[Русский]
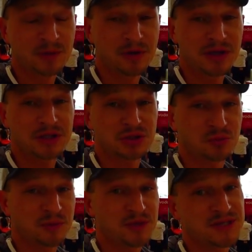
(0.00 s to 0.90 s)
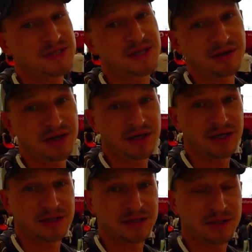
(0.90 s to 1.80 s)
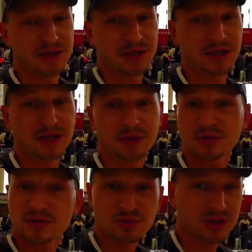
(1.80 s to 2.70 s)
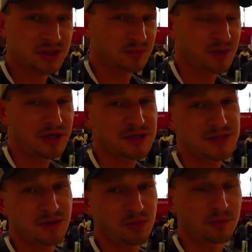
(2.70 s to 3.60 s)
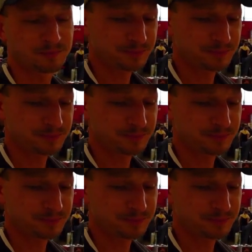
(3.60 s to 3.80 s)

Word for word: Вернее, чтобы мне сделали этот интернет. А вот с Оранжем я не знаком.